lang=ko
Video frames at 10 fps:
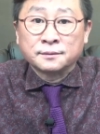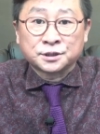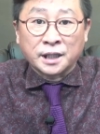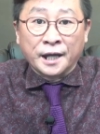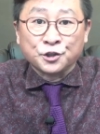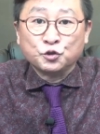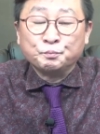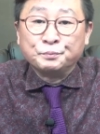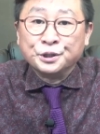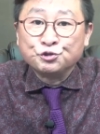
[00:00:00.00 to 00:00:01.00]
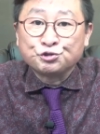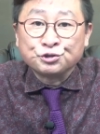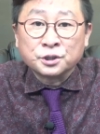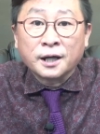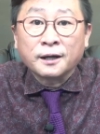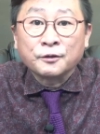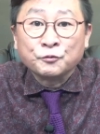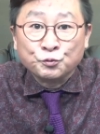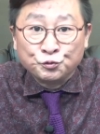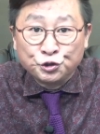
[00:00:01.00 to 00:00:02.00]
자유민주주의가
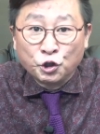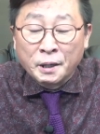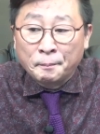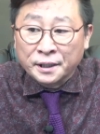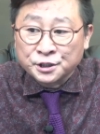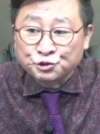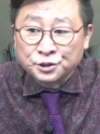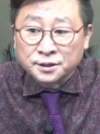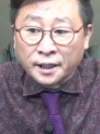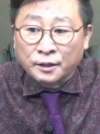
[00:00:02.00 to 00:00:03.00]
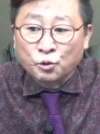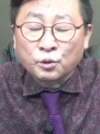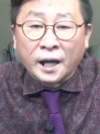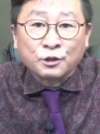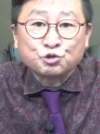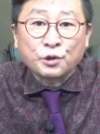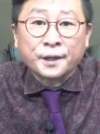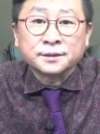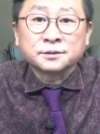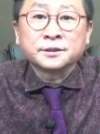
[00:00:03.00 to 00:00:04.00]
위험에 빠질 수 있다라고
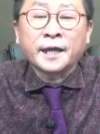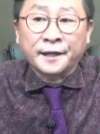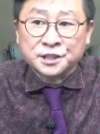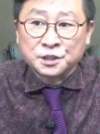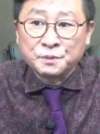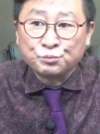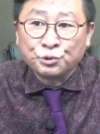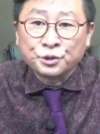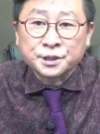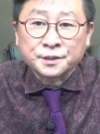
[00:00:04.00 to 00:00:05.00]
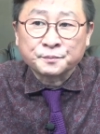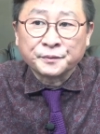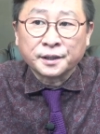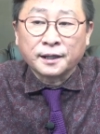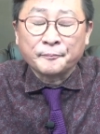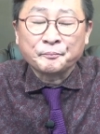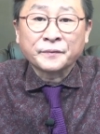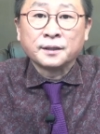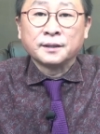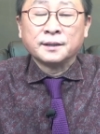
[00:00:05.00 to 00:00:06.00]
강조하는 그 핵심이 무엇이겠습니까?
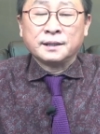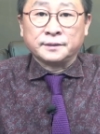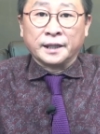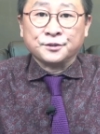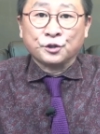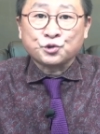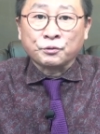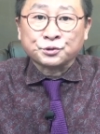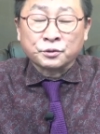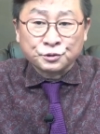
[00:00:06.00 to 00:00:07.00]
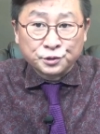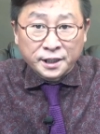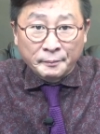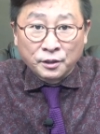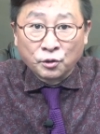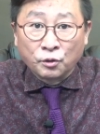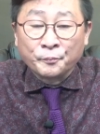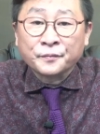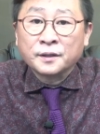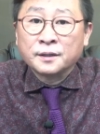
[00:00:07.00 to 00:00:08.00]
내년 총선은 그야말로
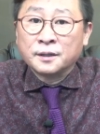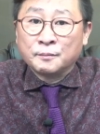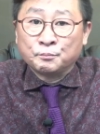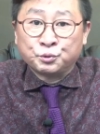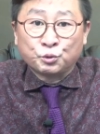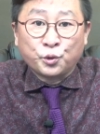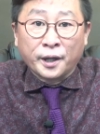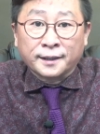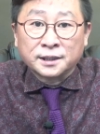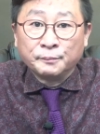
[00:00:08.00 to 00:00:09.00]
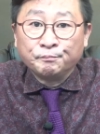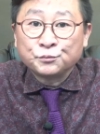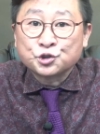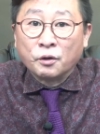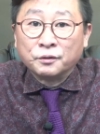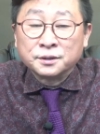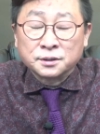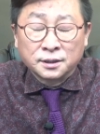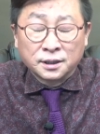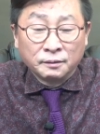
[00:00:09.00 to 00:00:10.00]
북괴 김정은,
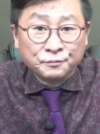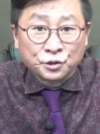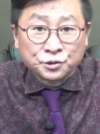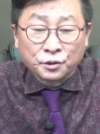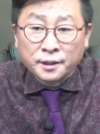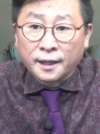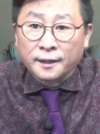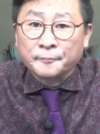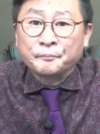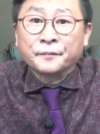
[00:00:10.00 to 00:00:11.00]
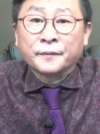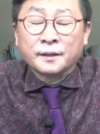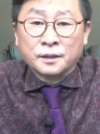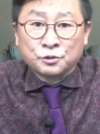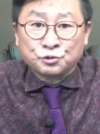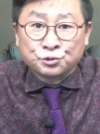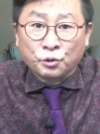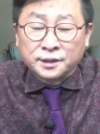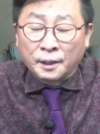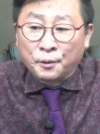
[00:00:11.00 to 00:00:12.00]
김여정에게
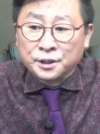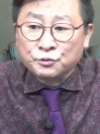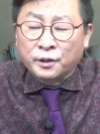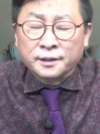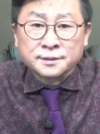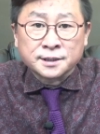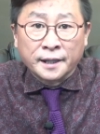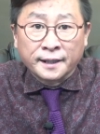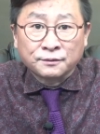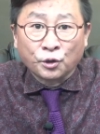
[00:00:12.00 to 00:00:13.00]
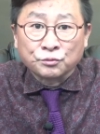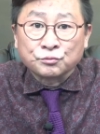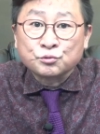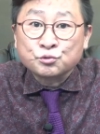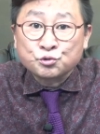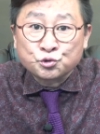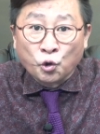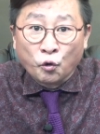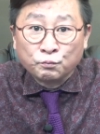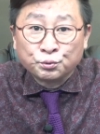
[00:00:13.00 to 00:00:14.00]
수석 대변인 역할을 잘했던
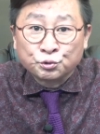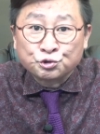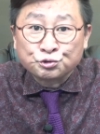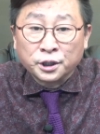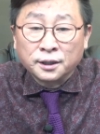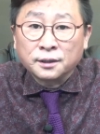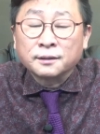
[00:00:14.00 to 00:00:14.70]
종북주의